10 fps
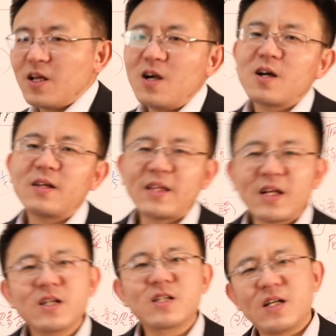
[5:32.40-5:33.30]
第二个呢，他
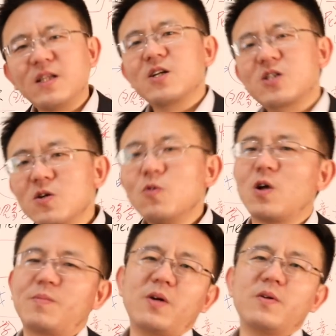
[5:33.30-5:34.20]
这个人的生活
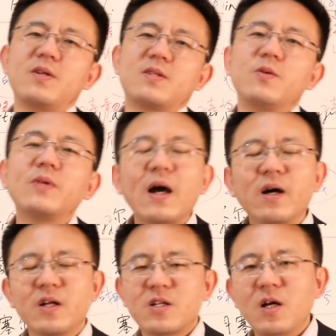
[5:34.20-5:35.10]
也比较有意思，因为他
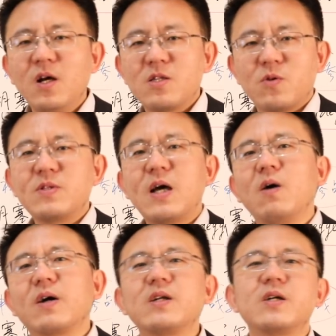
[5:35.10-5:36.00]
可能是从
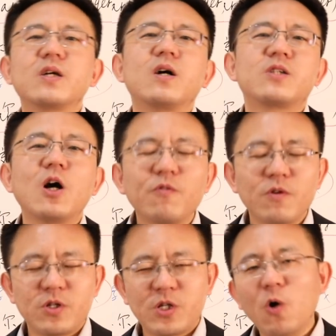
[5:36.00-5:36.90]
小跟着这个教
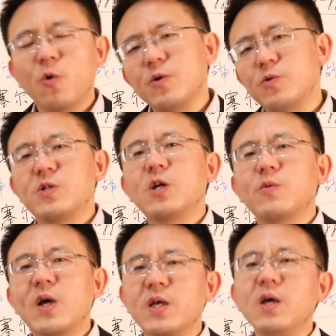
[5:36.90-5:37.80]
教会学校的
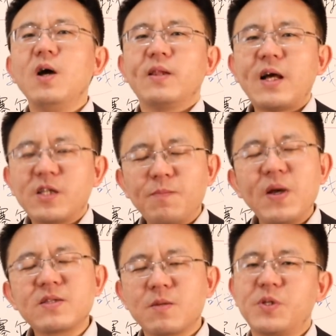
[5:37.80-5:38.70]
原因，他一
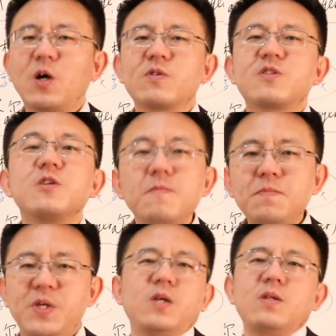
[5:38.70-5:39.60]
辈子比较清
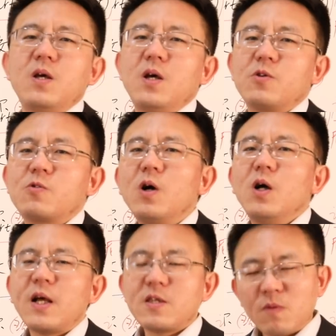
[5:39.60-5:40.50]
贫，就
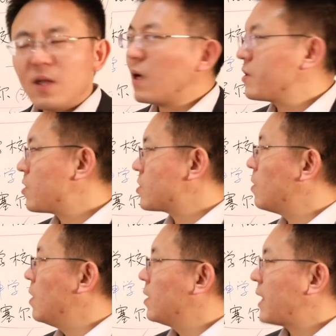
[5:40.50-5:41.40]
说他虽然当教
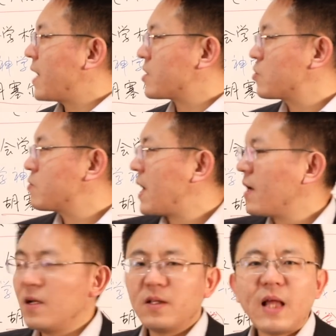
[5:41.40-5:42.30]
授，他也是住
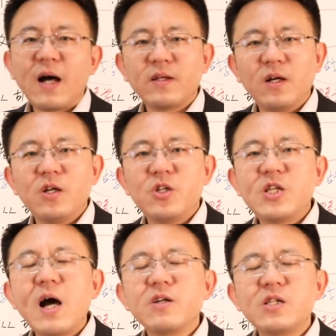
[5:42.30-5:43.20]
在他的
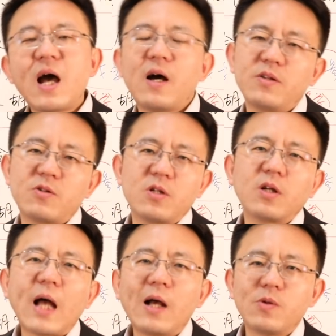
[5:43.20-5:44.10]
乡下，就是这
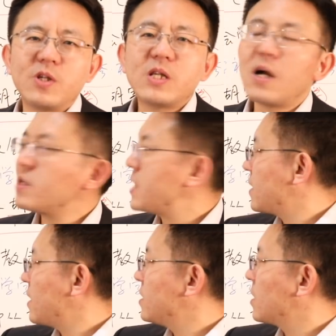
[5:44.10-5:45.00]
个大学乡下
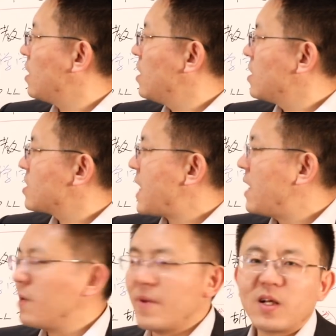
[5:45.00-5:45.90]
的一个山
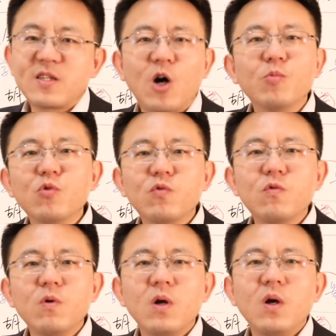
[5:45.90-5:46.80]
里面那个小木
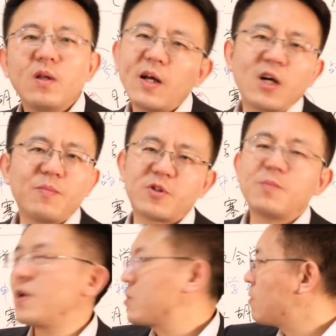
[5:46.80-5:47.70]
屋。那可不是
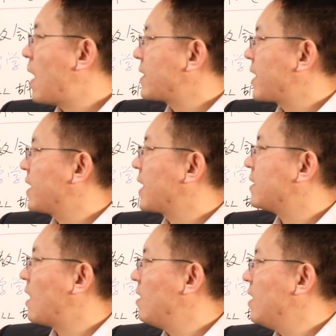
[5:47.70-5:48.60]
别墅啊，大家可以
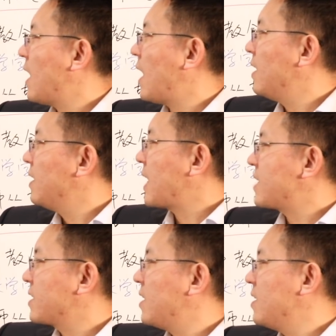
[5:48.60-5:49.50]
看到啊，他
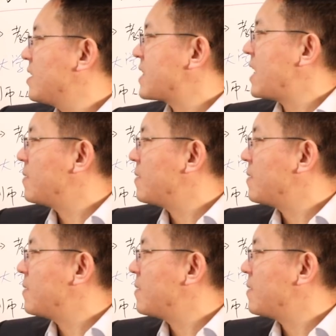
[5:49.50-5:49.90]
这个山